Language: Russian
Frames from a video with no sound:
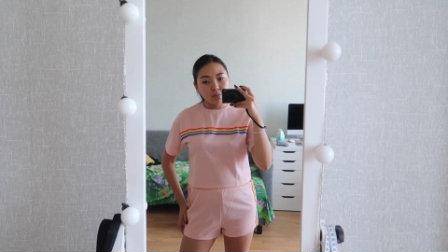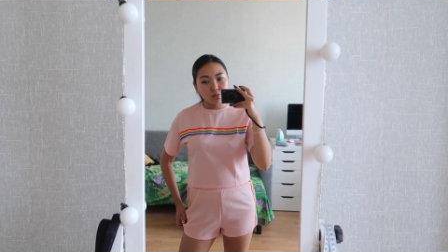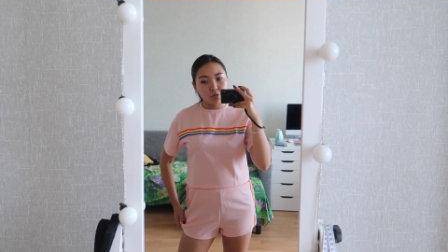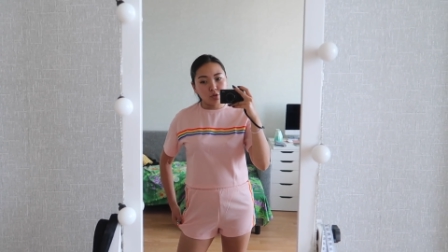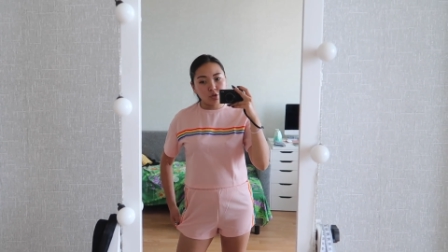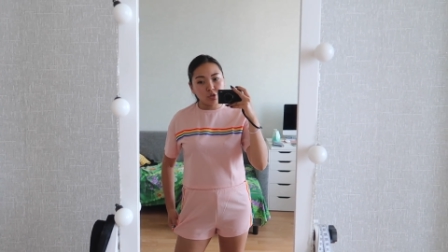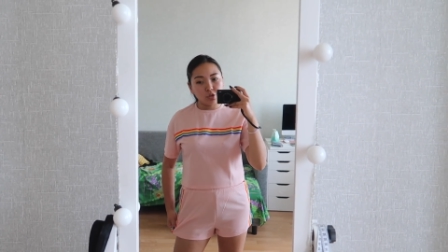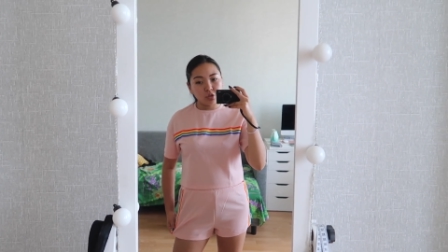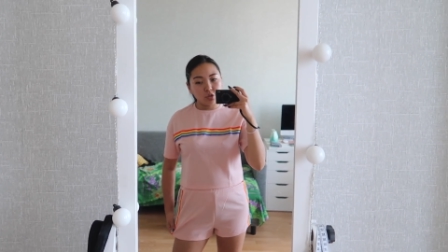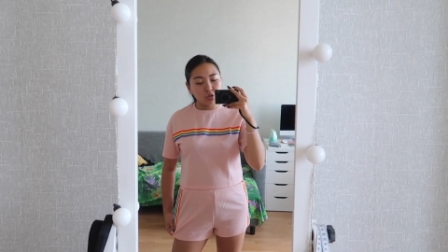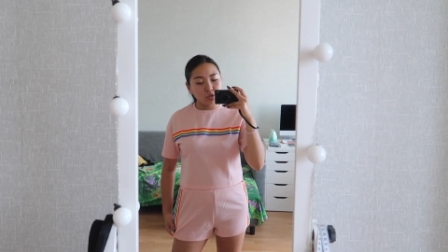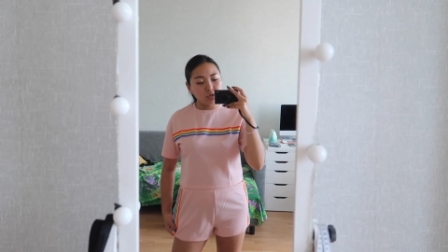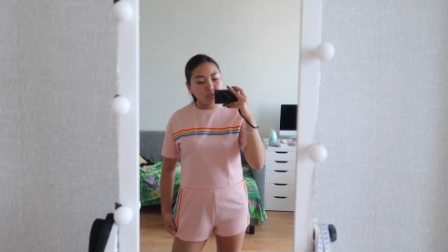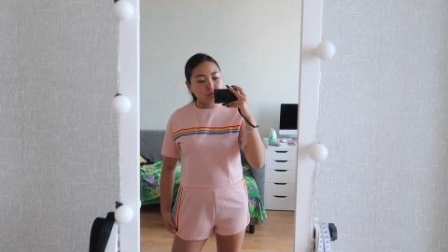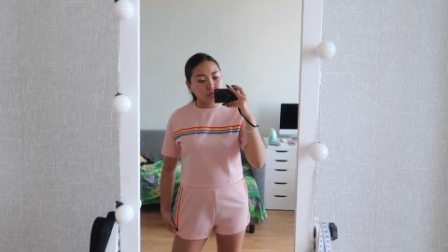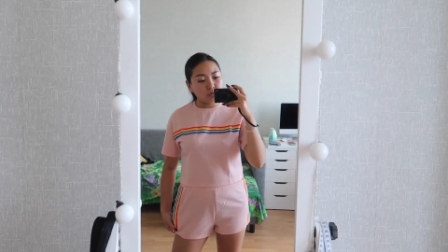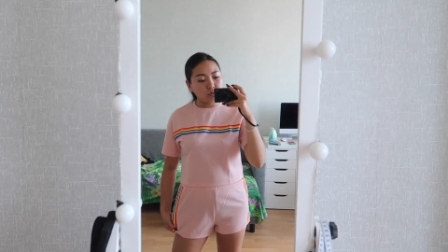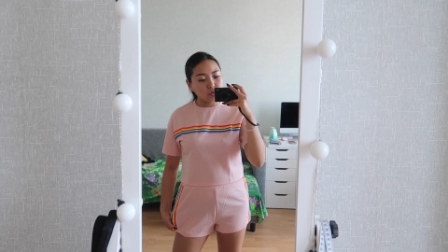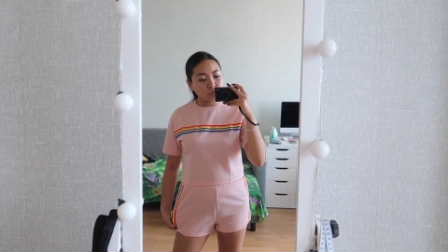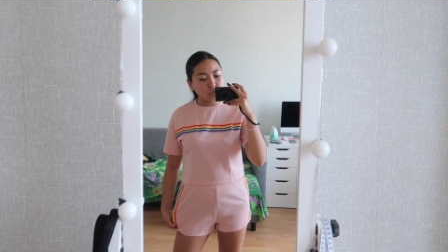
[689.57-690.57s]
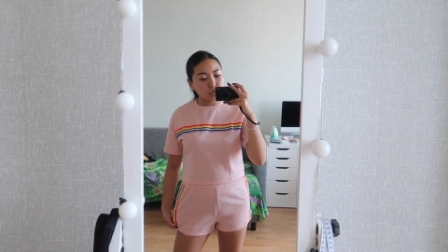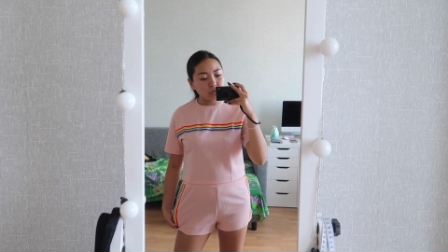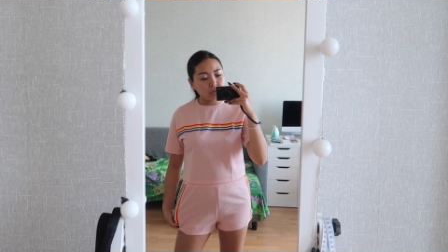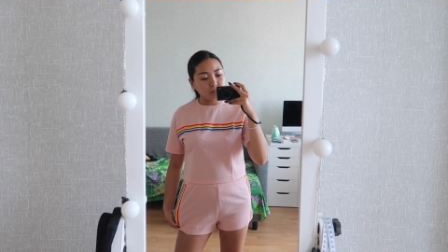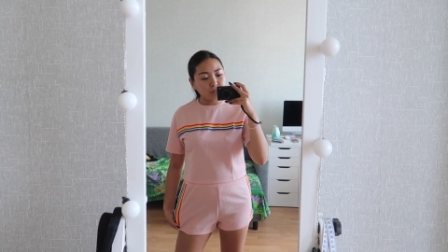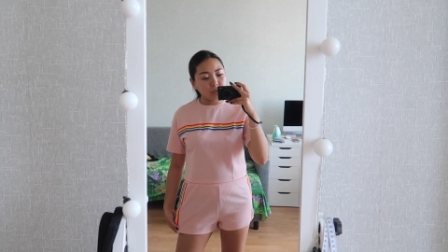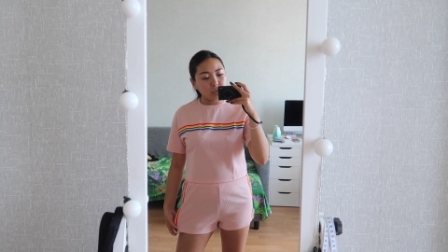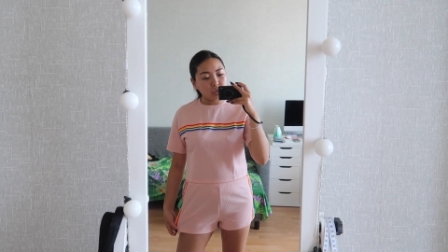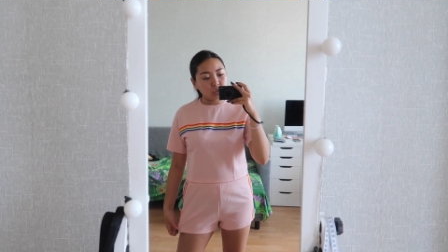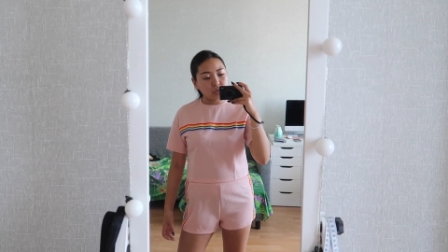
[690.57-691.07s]
Больше ничего. Тоже,
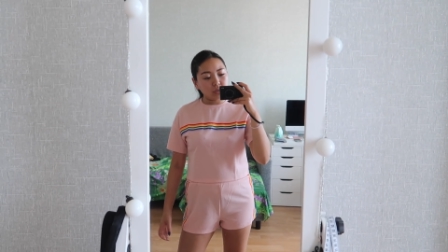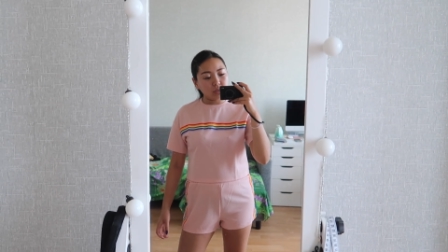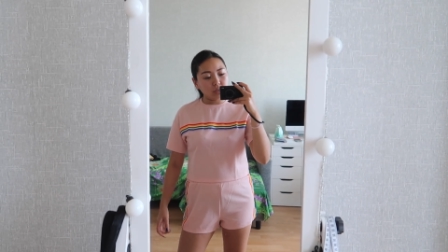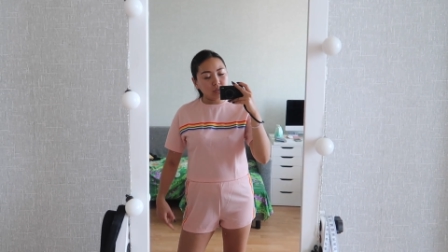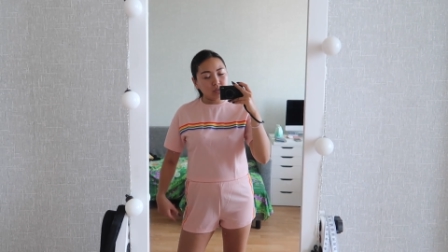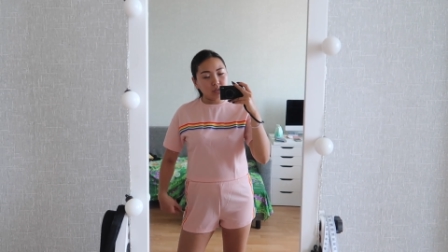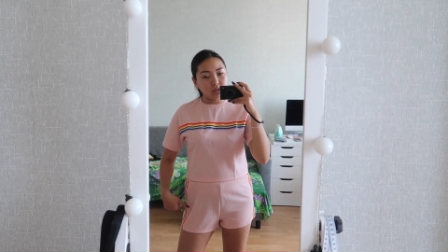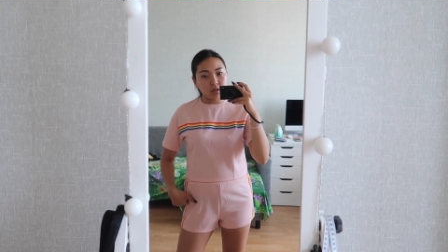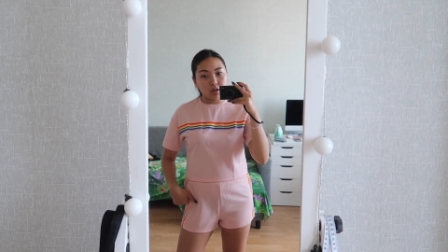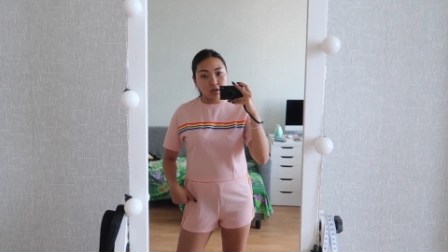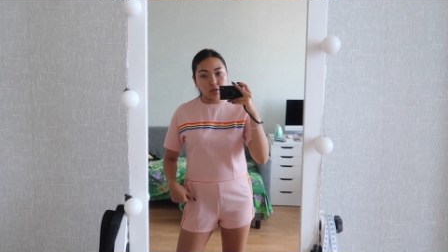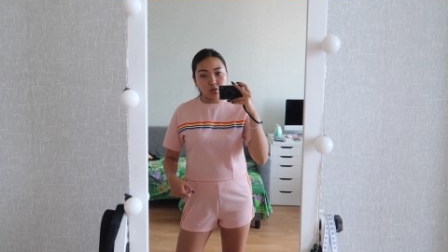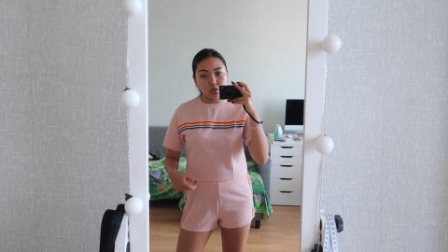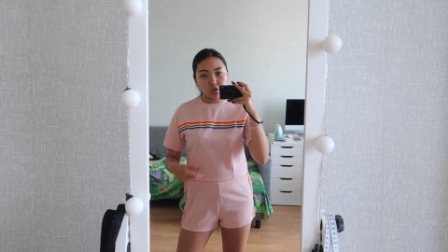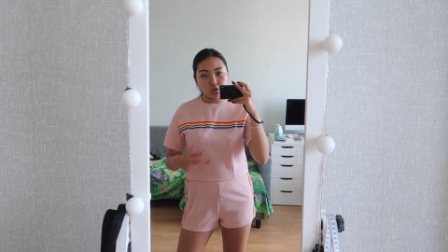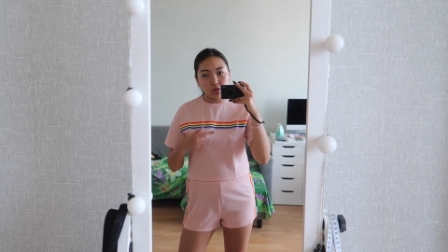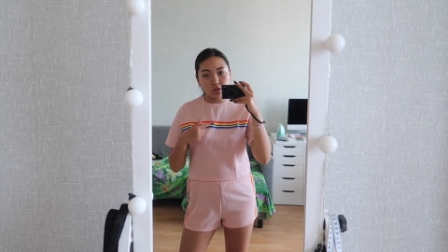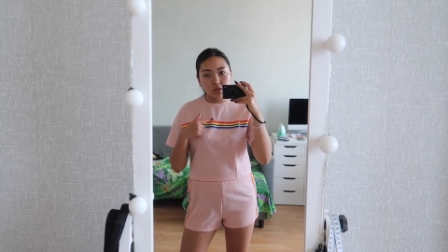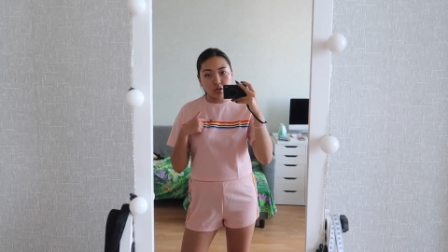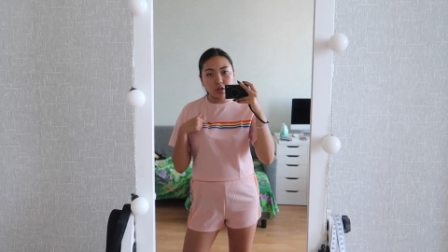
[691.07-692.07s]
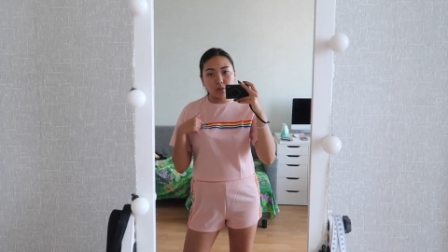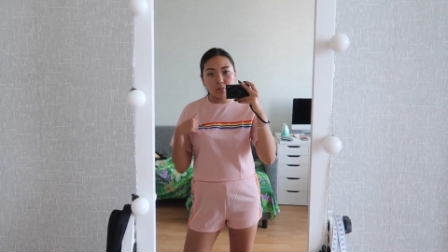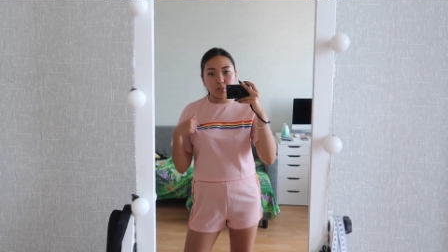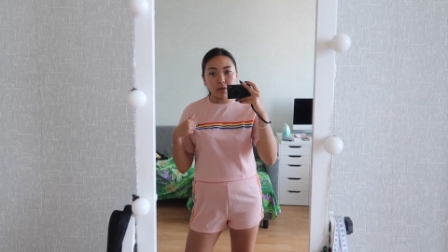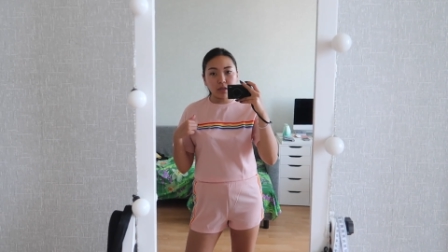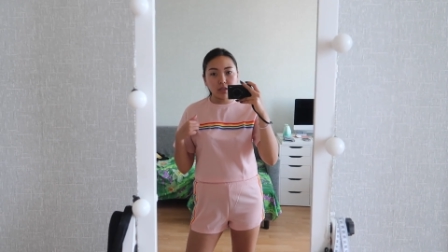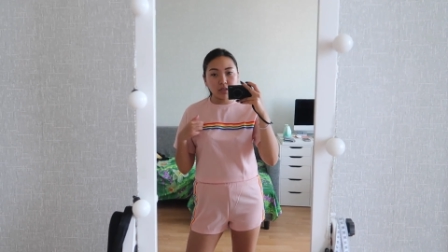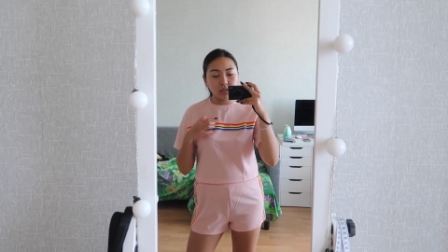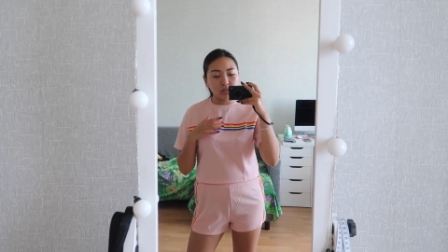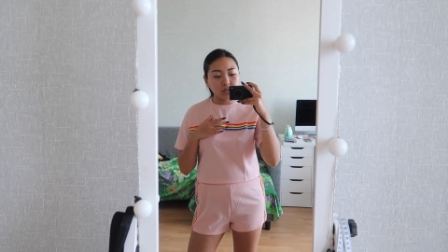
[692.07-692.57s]
опять же таки, эти радужные
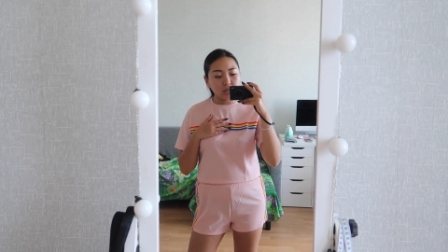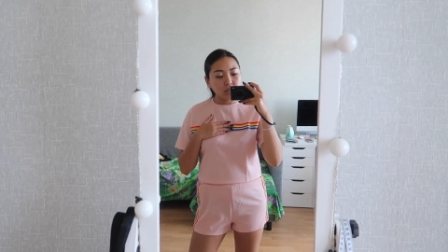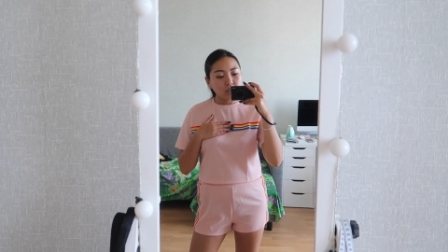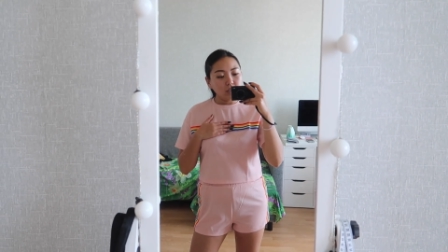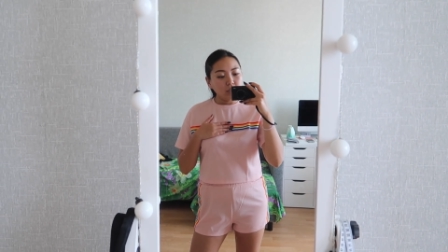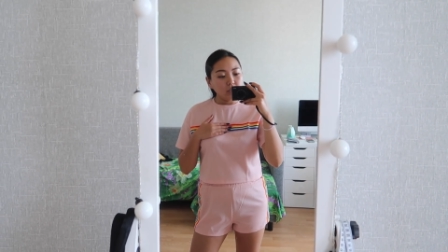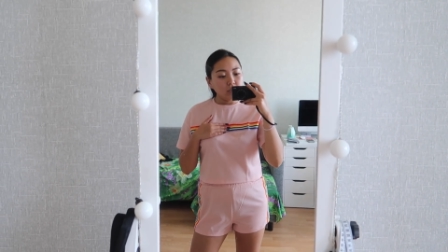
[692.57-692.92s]
лампасы.